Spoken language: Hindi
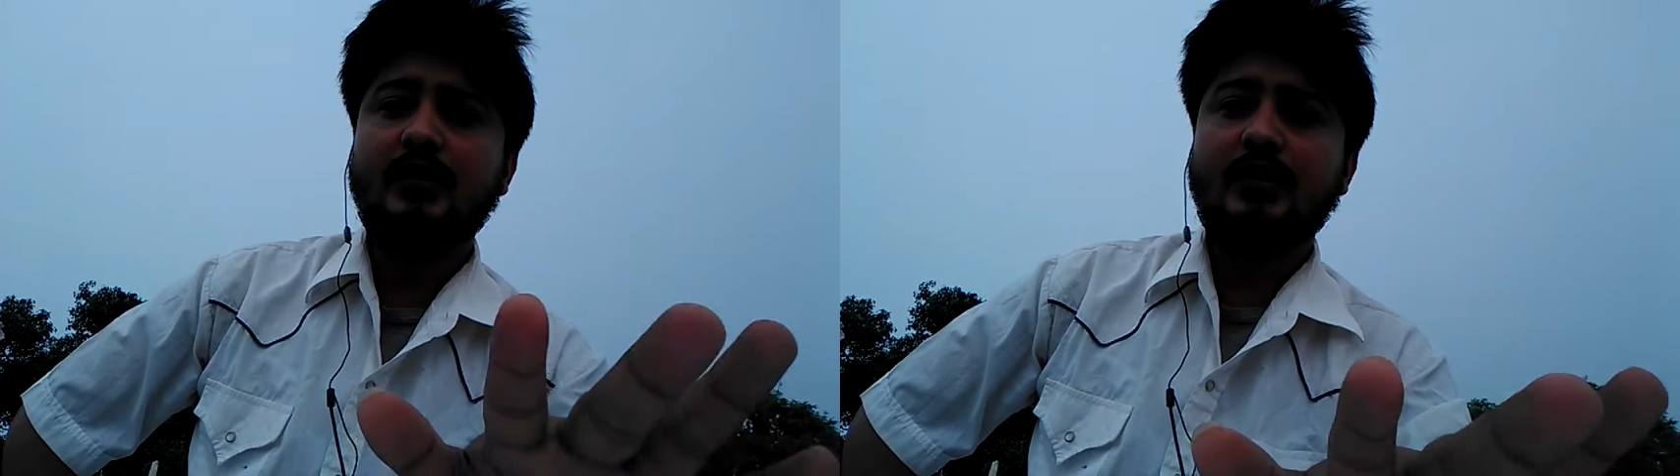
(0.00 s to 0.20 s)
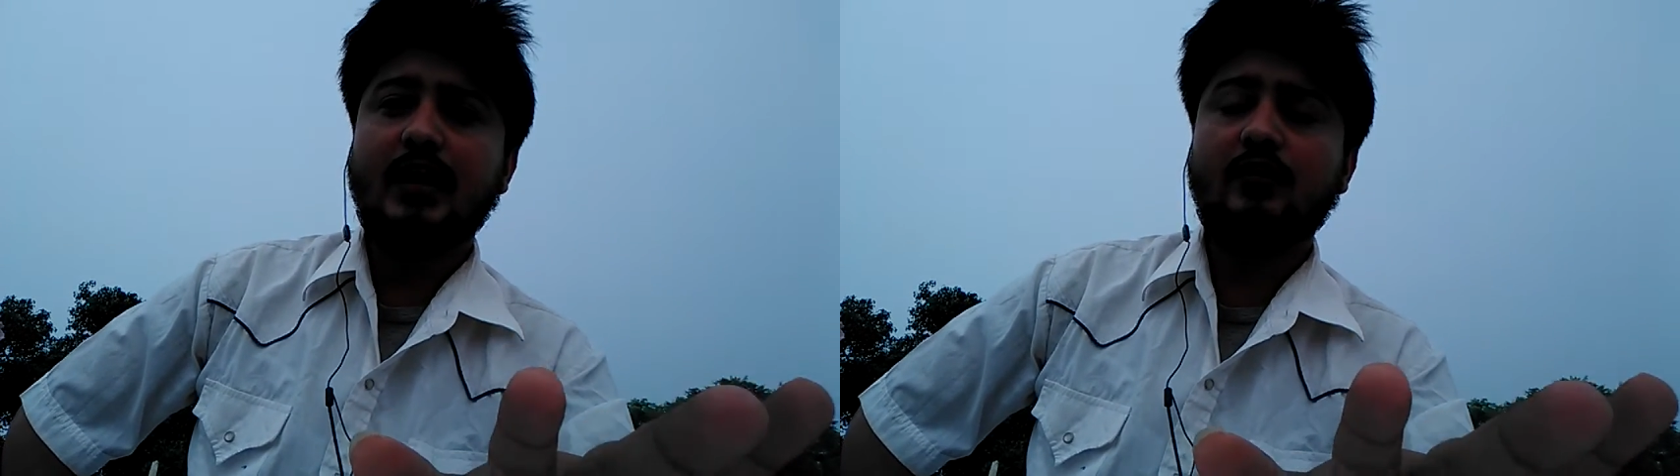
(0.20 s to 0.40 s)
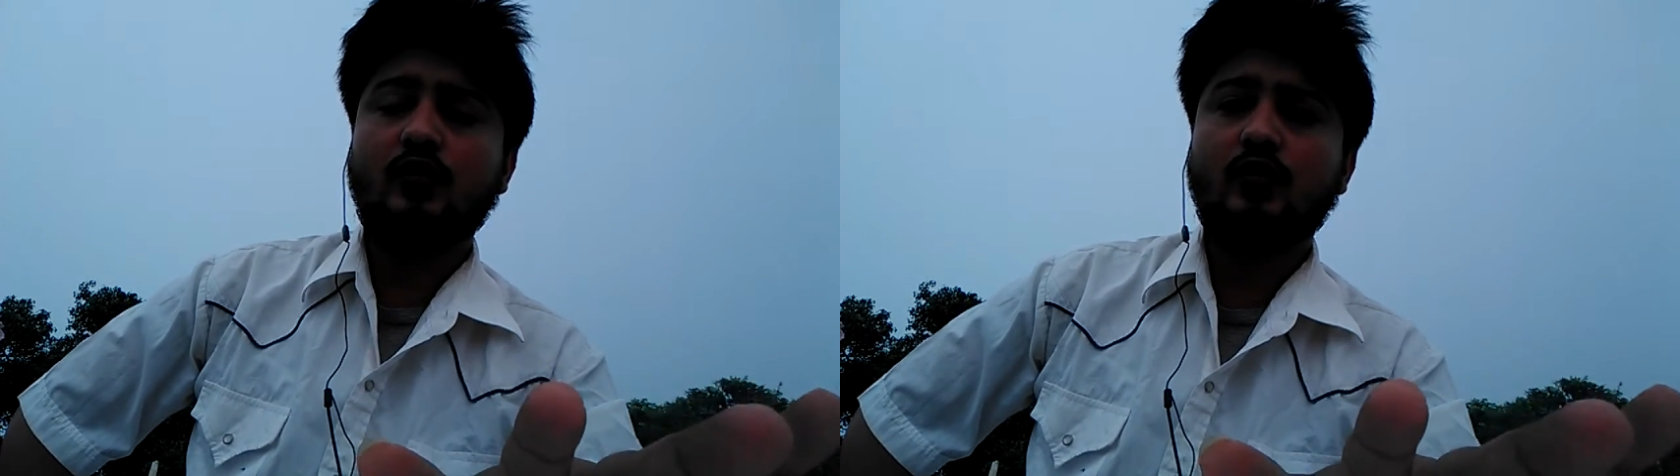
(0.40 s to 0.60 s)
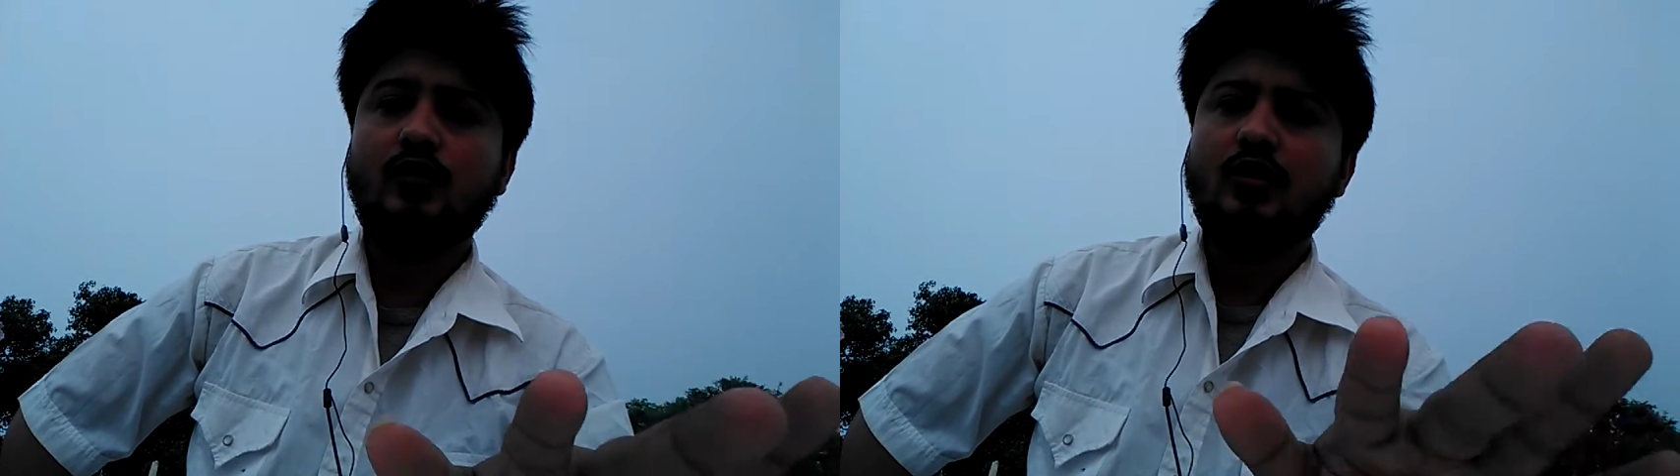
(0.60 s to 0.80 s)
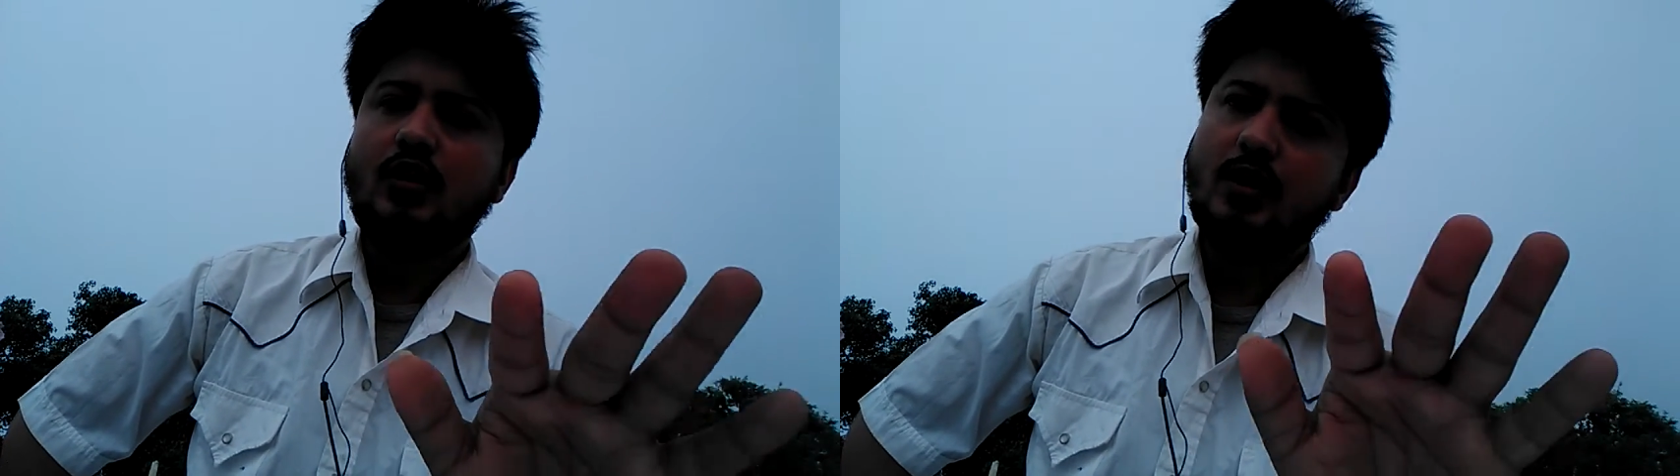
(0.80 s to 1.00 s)
कारगर हो
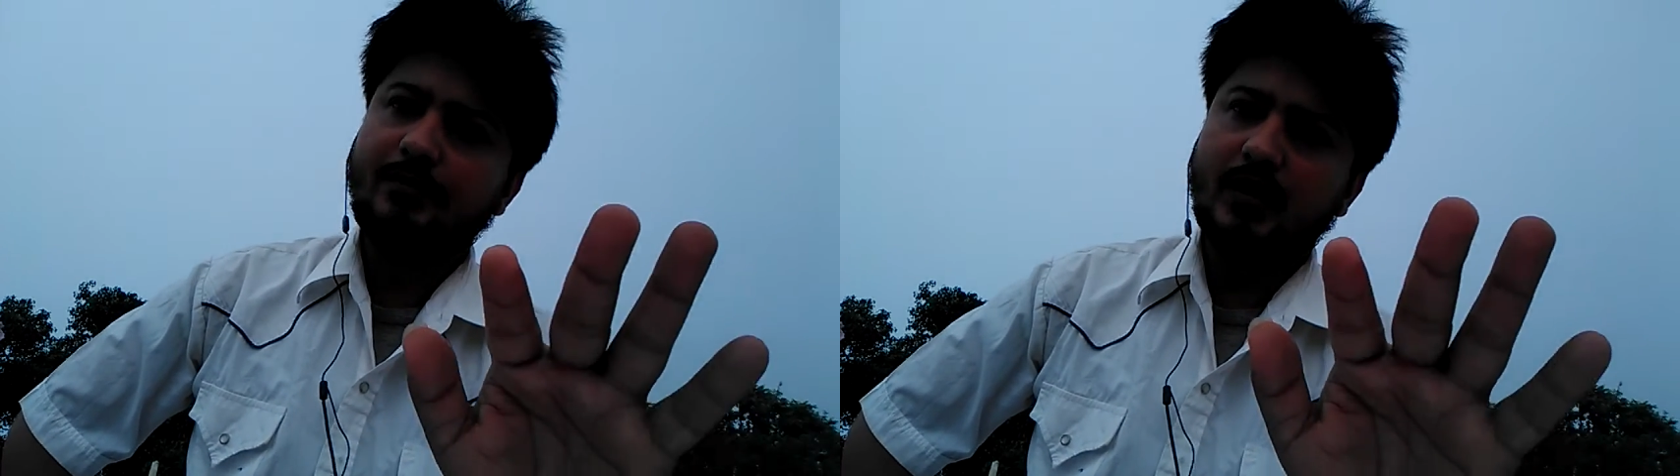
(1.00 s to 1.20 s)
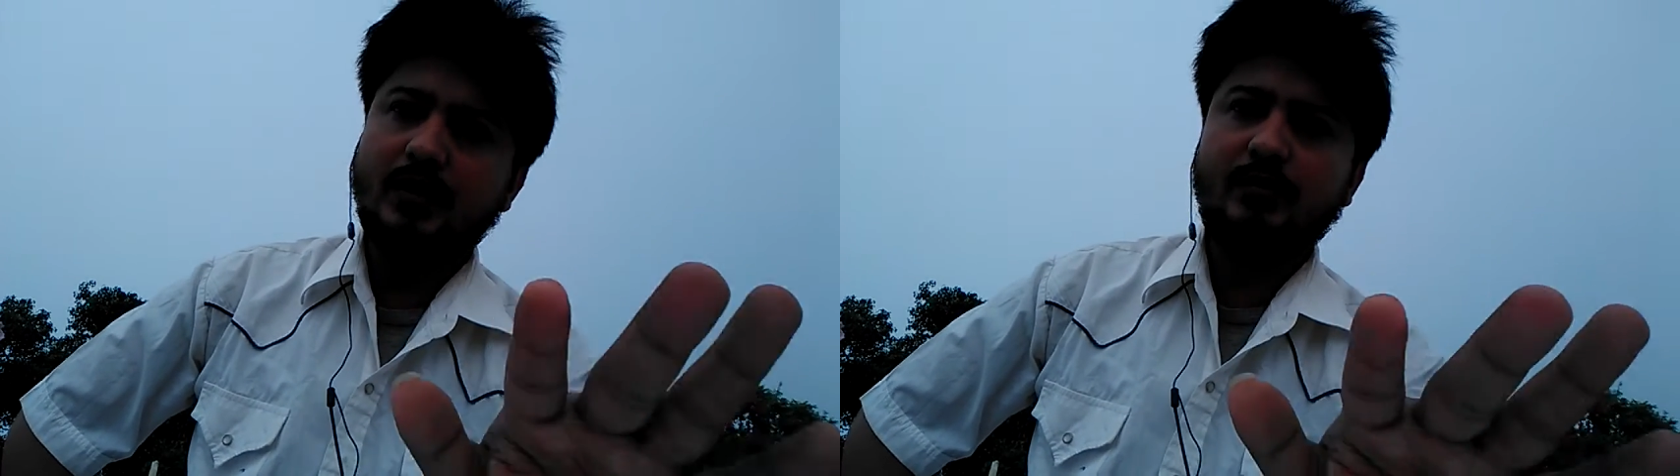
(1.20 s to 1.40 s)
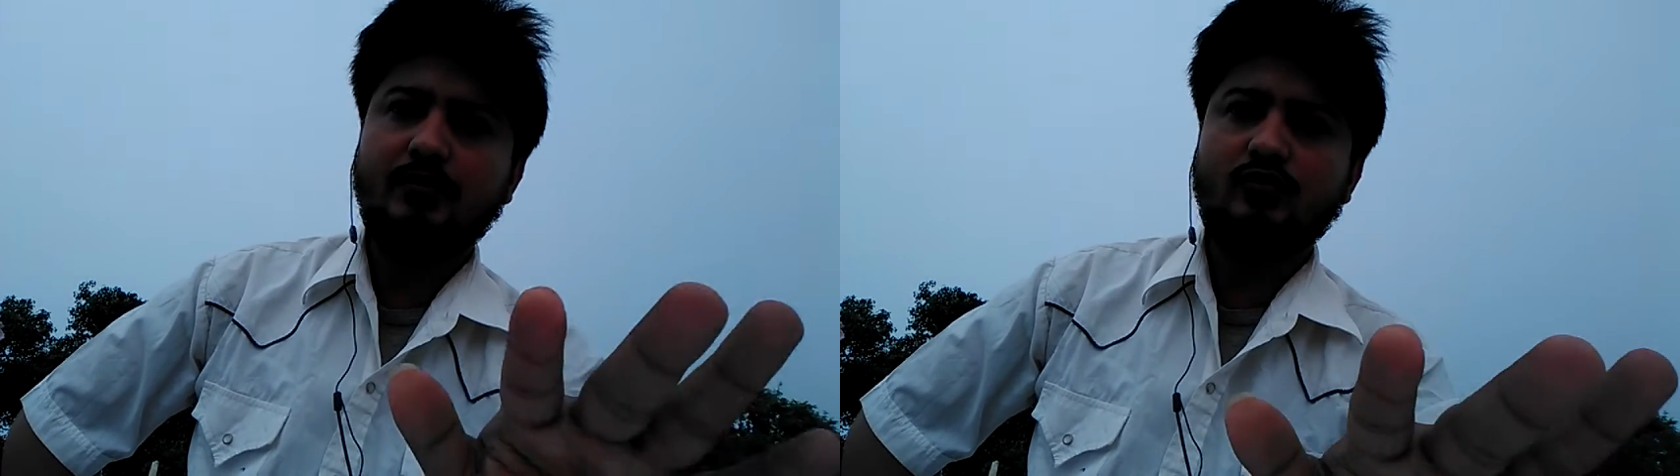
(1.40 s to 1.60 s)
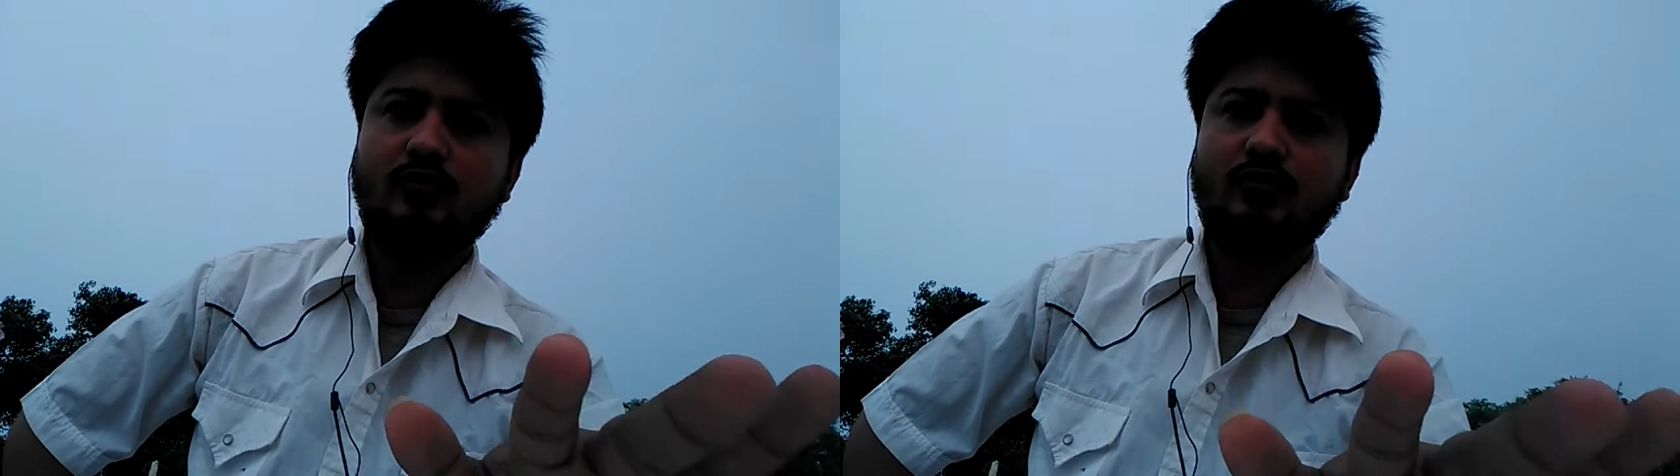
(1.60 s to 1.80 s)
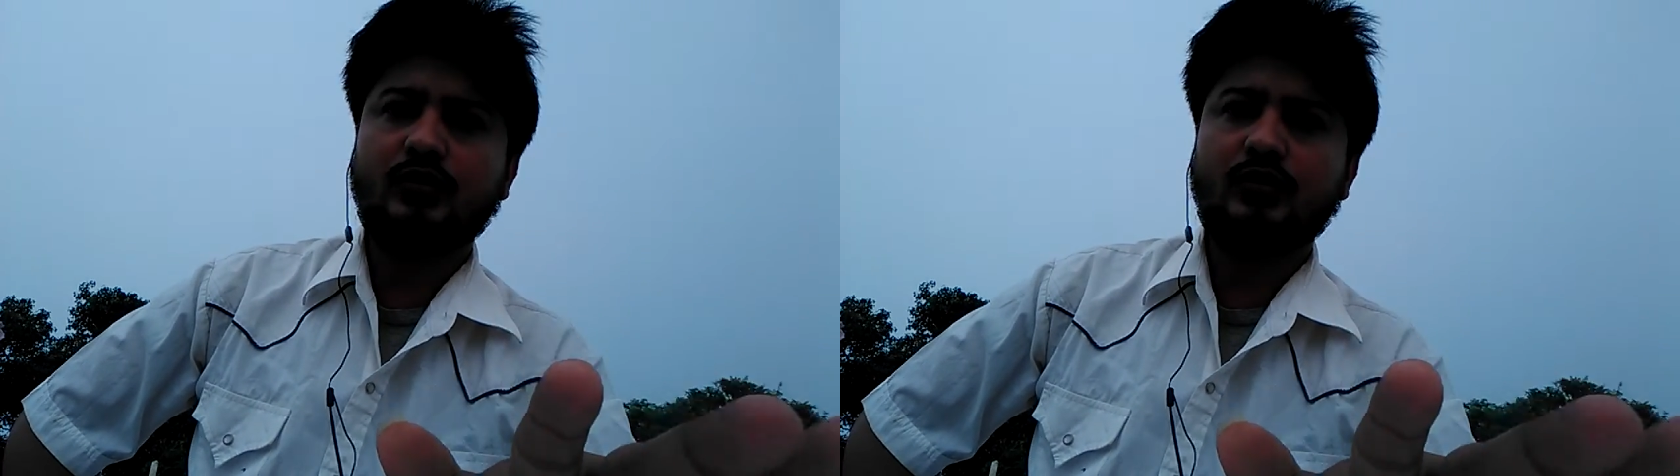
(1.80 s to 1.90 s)
हम पहले भी विश्वगुरु